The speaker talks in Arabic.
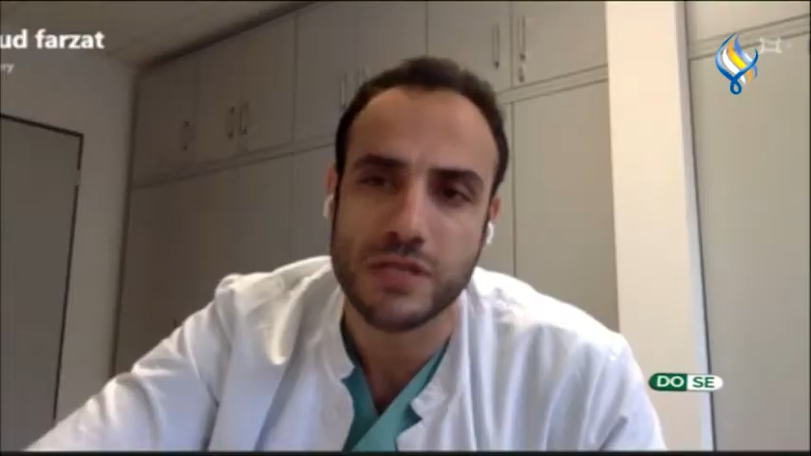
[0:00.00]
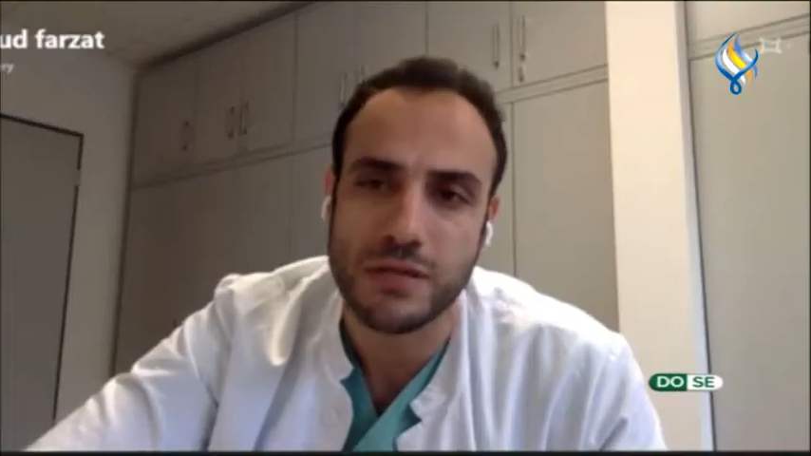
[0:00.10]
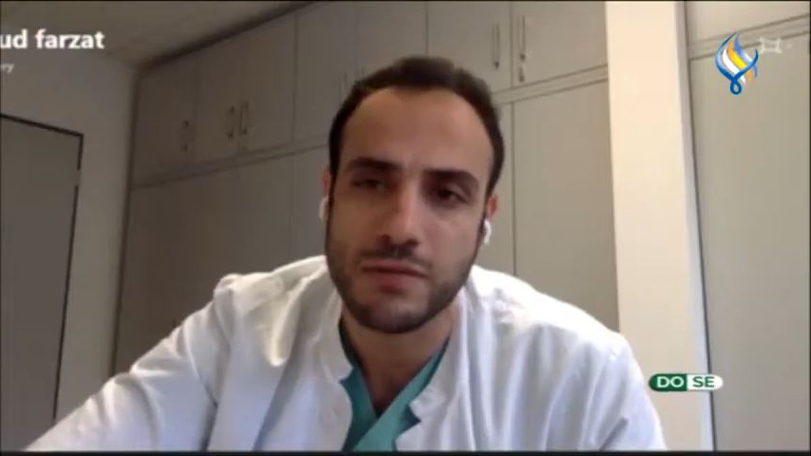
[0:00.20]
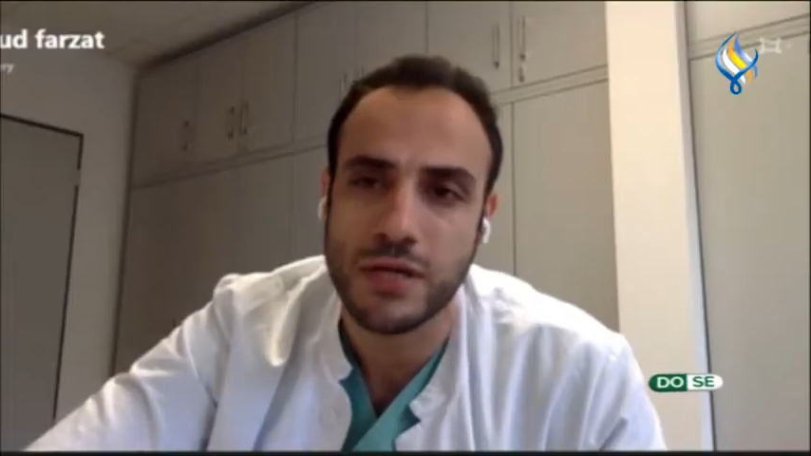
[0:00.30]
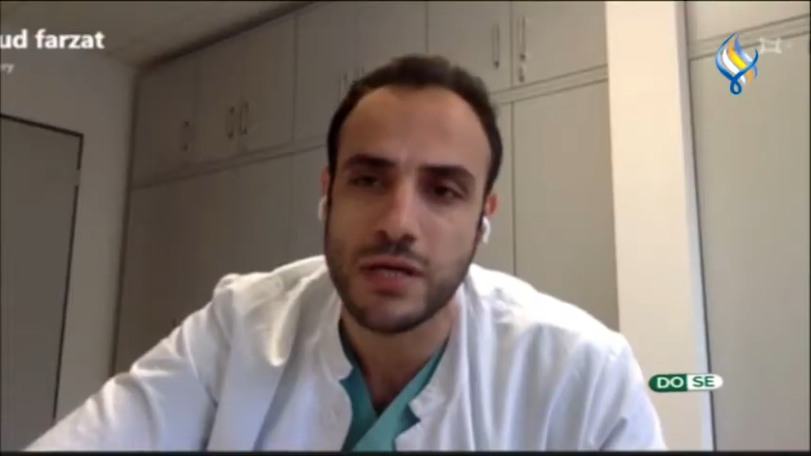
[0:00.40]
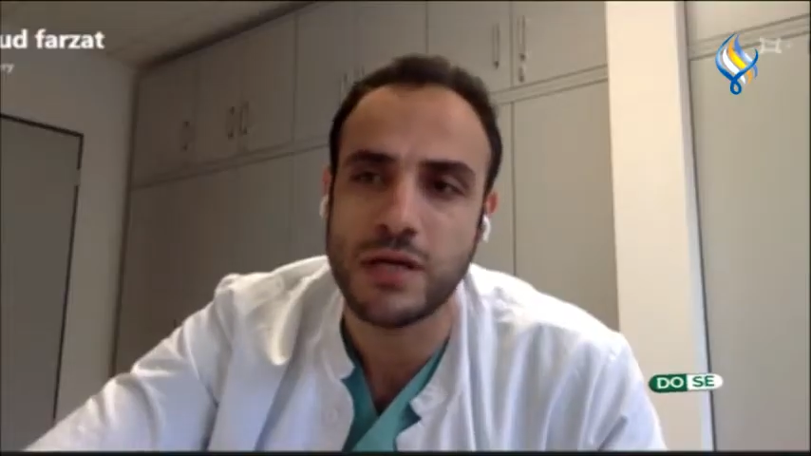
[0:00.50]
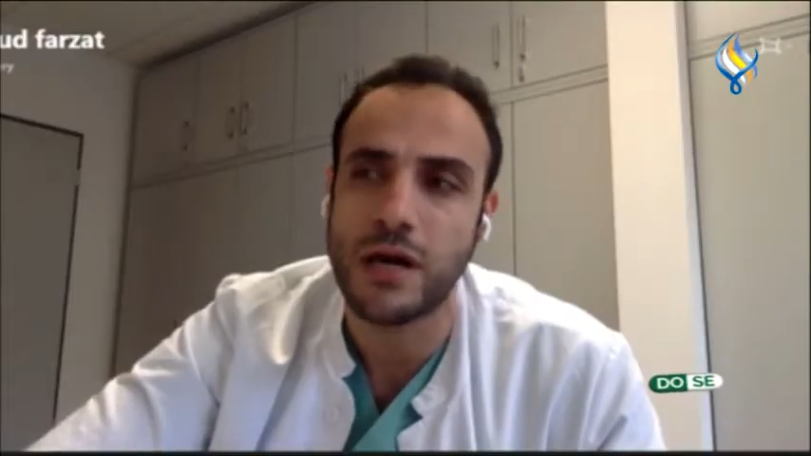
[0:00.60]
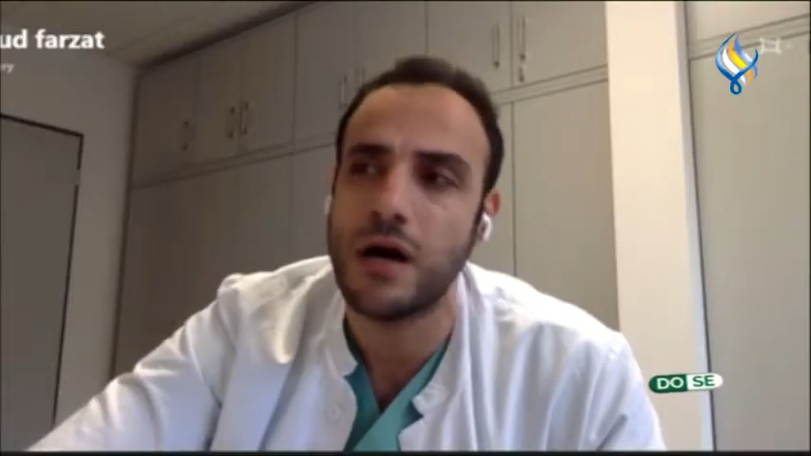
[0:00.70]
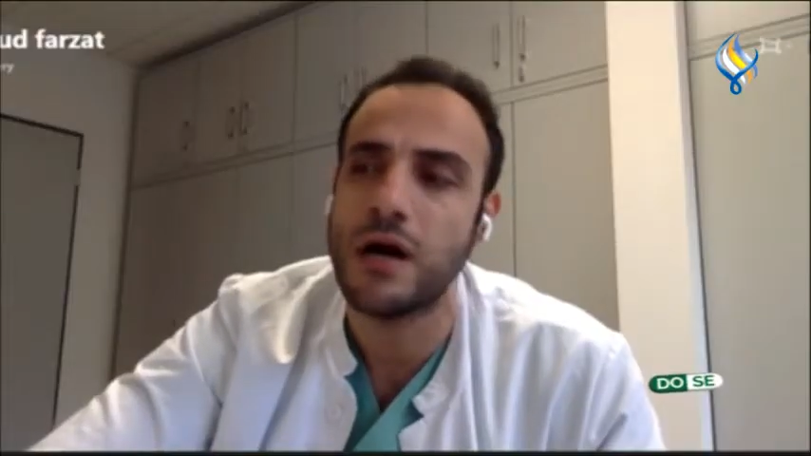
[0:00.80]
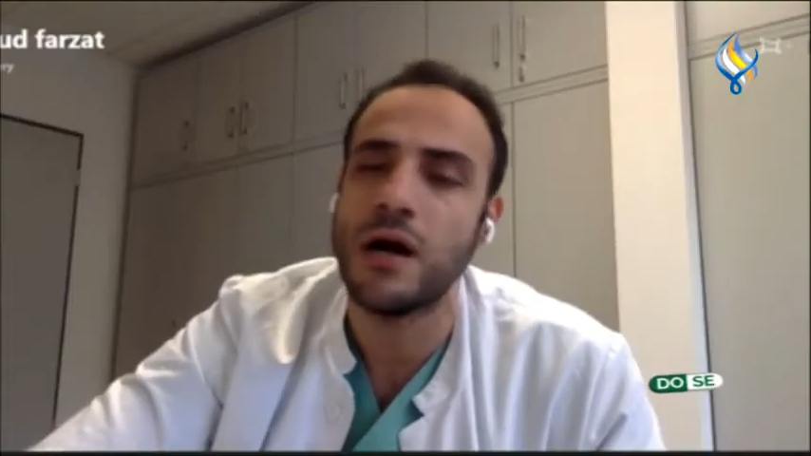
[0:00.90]
كثير
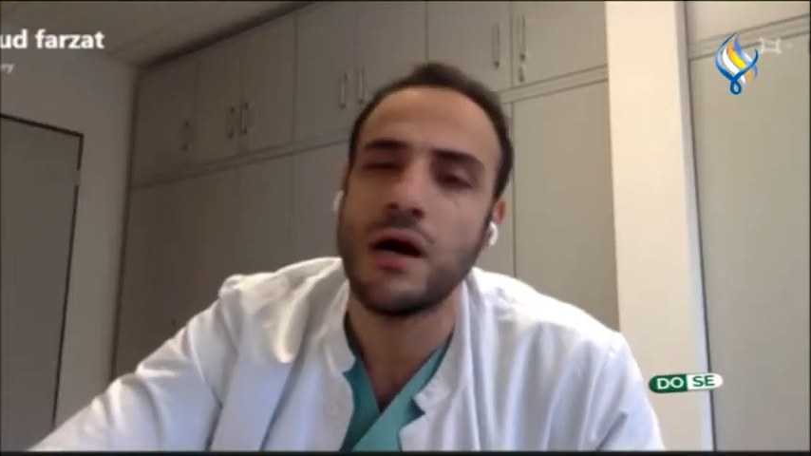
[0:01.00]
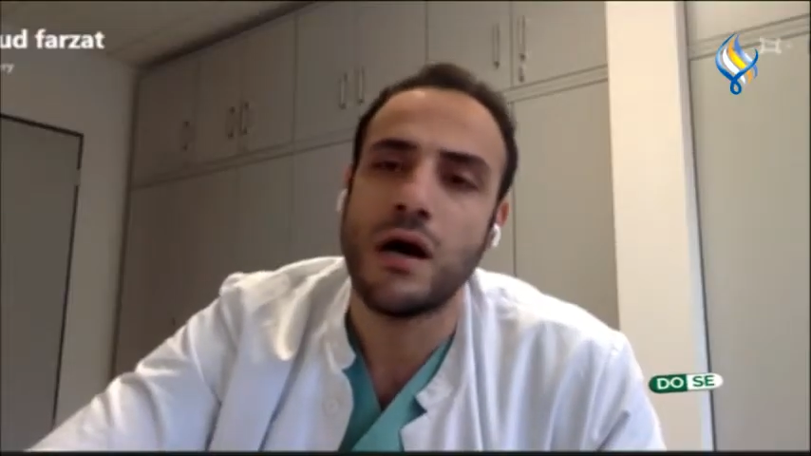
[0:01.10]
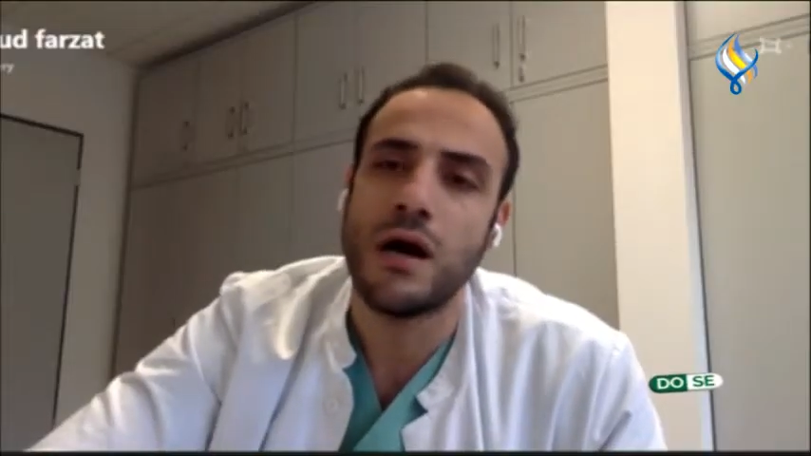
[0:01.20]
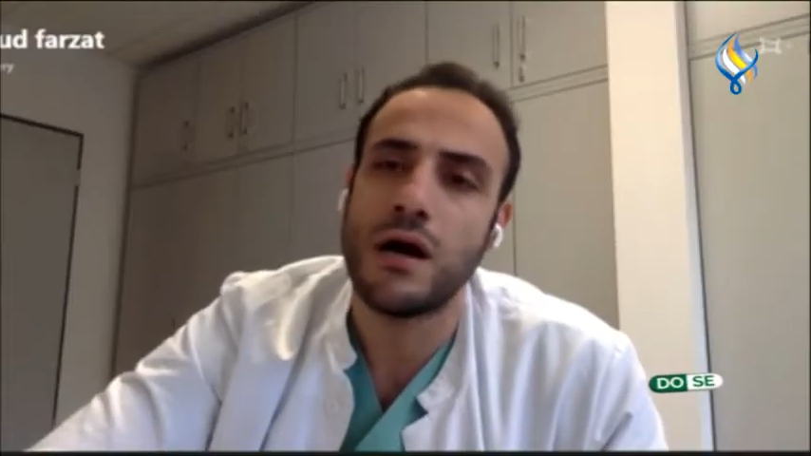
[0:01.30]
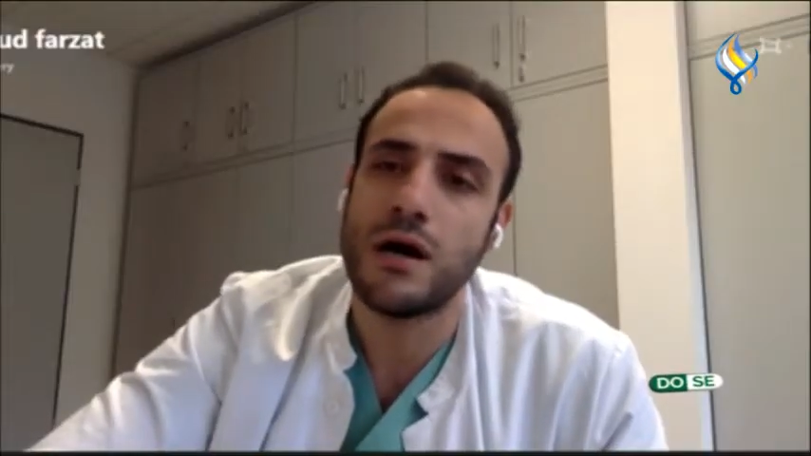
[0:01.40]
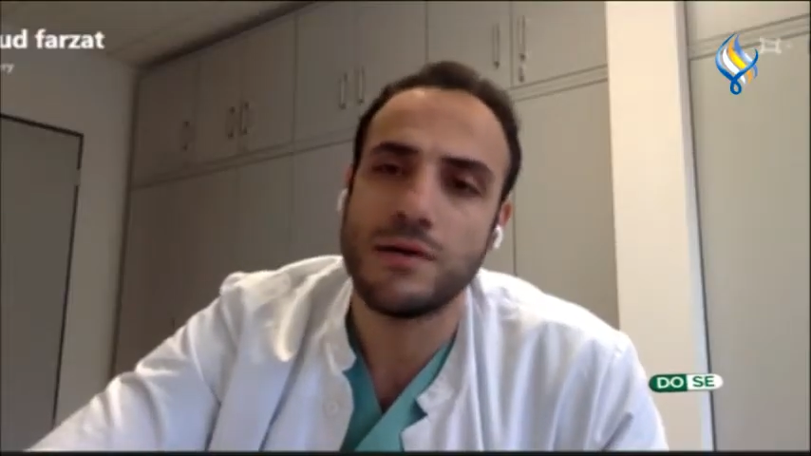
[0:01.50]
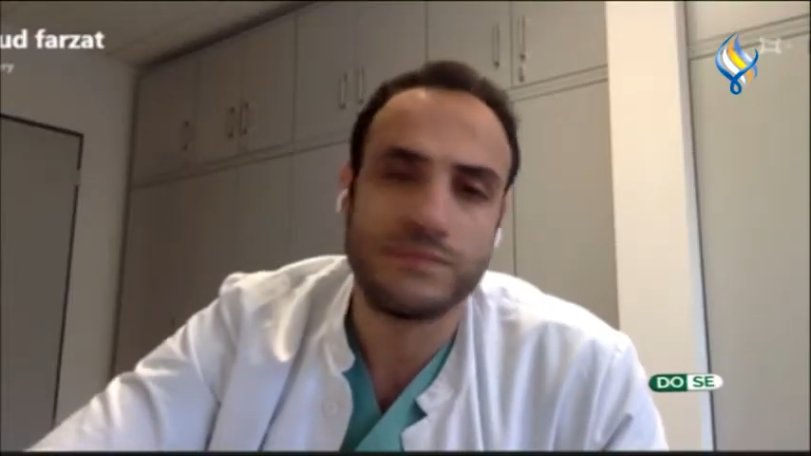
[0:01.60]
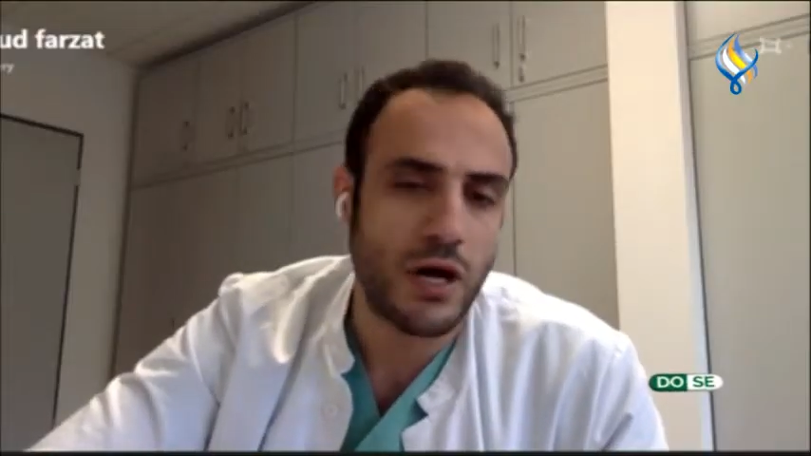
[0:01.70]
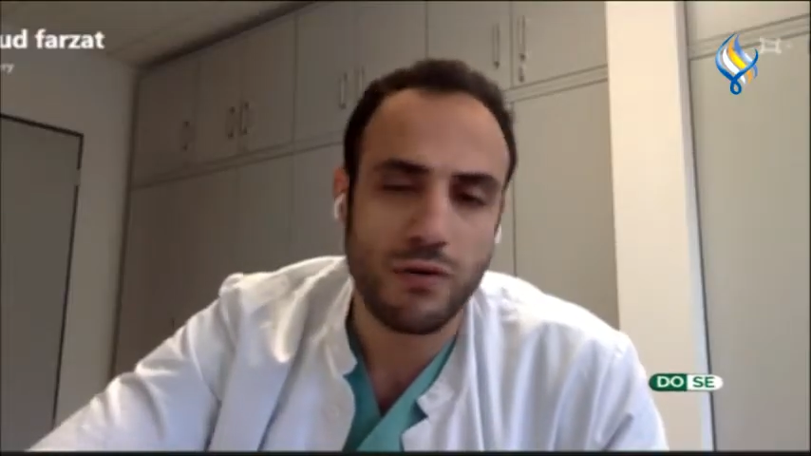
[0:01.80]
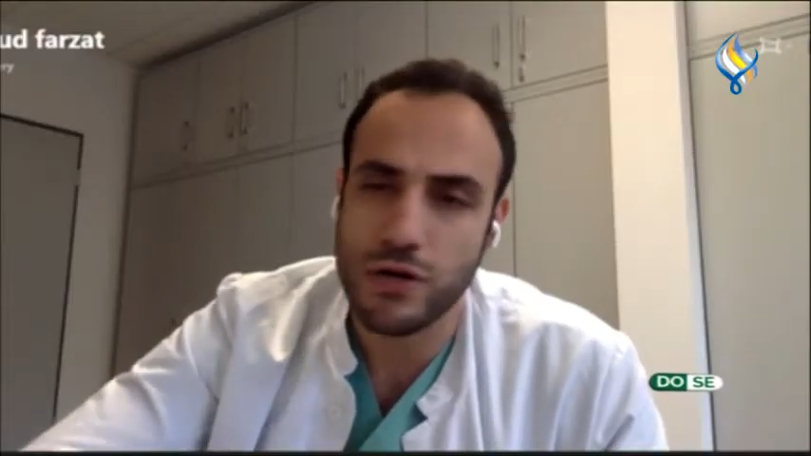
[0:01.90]
منيح او